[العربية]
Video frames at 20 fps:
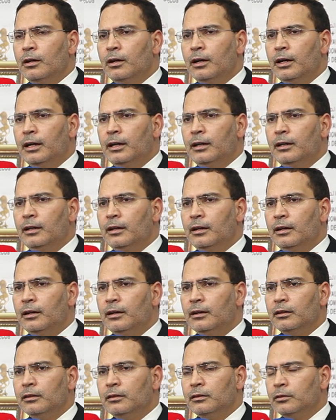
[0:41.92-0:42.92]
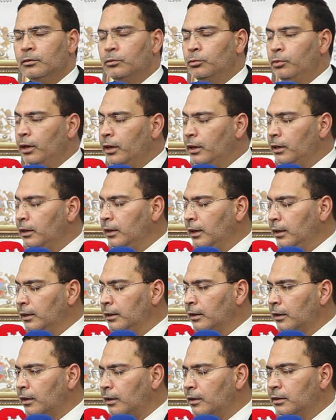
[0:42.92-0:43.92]
على دعاء
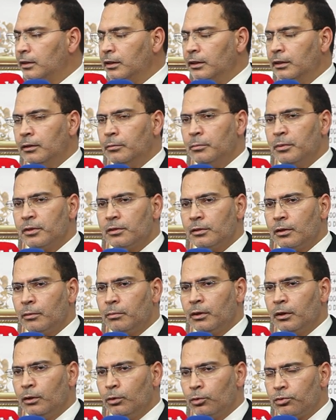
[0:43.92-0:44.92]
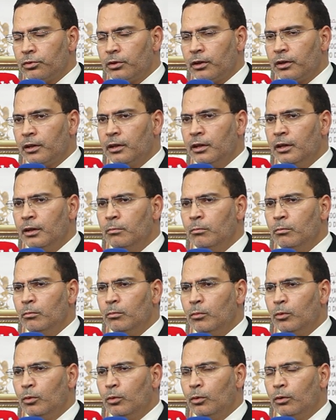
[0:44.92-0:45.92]
العلي القدير بالصبر لأسرهم
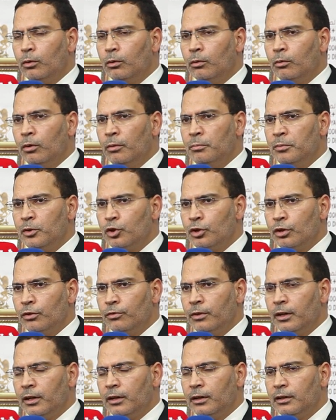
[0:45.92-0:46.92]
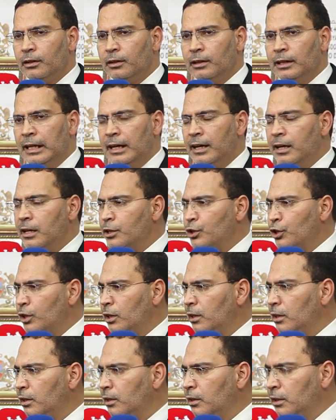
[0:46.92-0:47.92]
وبالشفاء
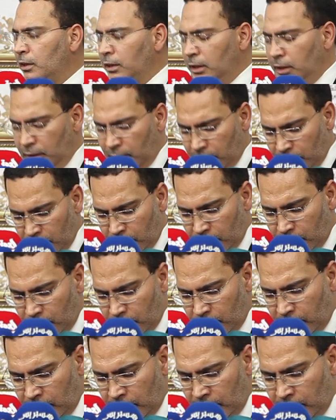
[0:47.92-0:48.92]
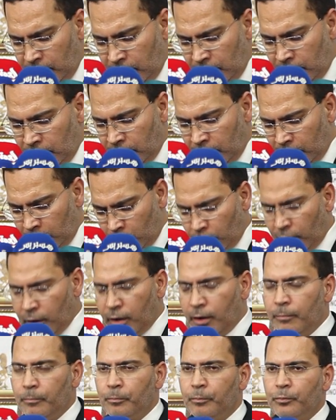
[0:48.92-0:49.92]
العاجل
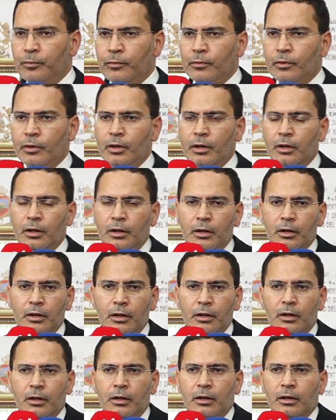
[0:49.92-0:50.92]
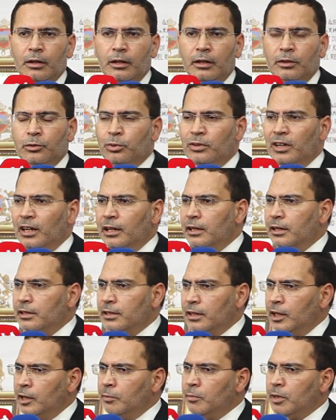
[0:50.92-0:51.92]
للجرحى كانت هنالك
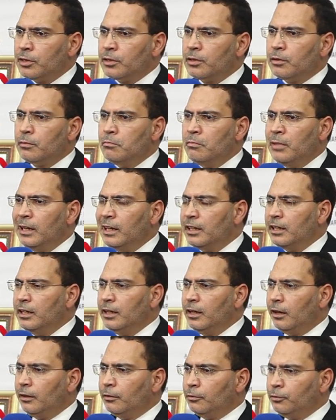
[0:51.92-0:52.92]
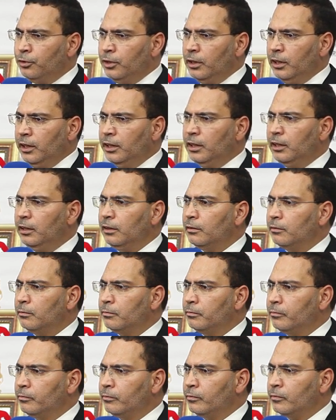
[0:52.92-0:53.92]
تعليمات ملكية في الحين
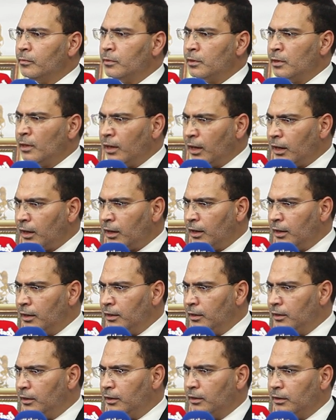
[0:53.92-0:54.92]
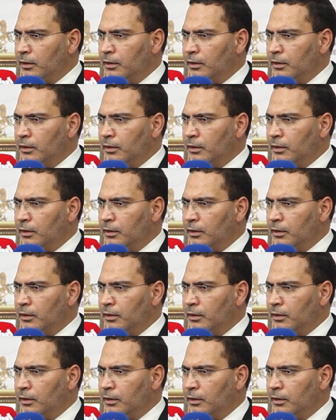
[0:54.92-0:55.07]
تنقل